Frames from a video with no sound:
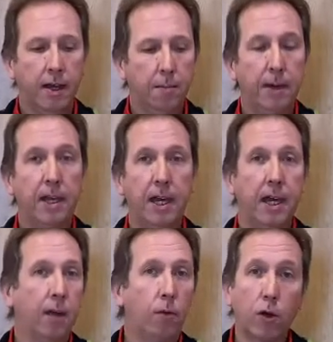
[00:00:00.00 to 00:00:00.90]

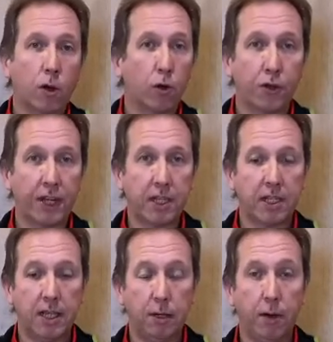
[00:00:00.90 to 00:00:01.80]
perché quello che lo
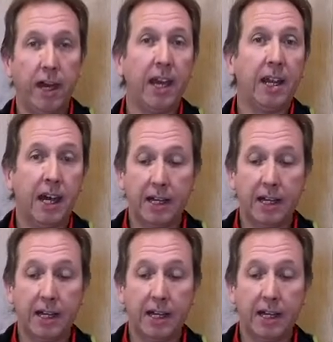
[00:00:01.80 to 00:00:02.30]
contraddistingue e la